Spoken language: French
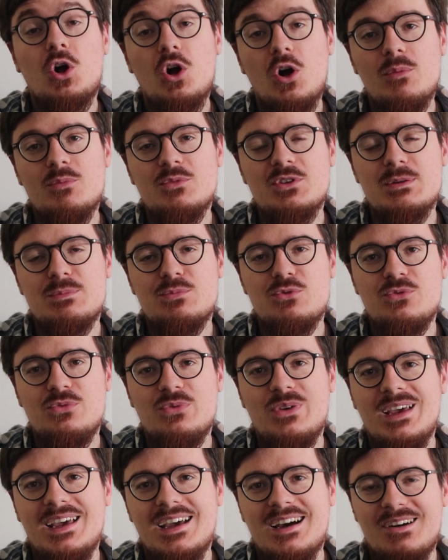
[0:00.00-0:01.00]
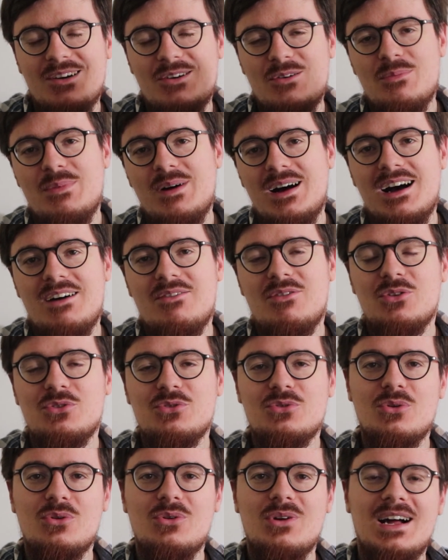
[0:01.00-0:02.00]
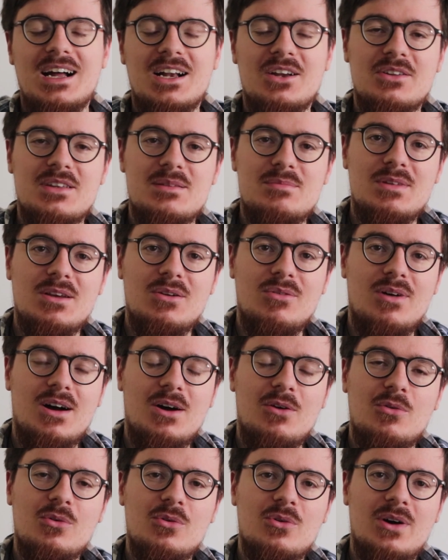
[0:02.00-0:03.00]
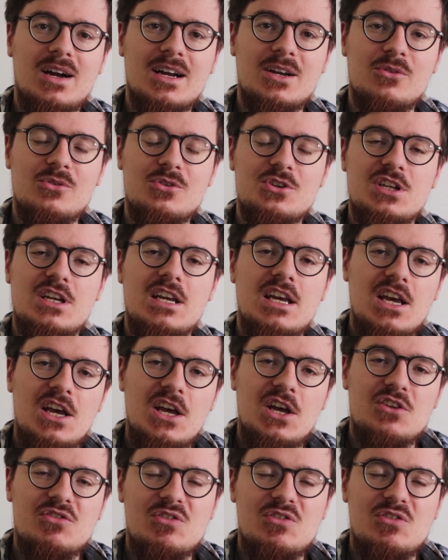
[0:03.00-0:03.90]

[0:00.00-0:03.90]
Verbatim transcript: comme j'ai pu faire auparavant sur l'oracle du miroir ou l'oracle G,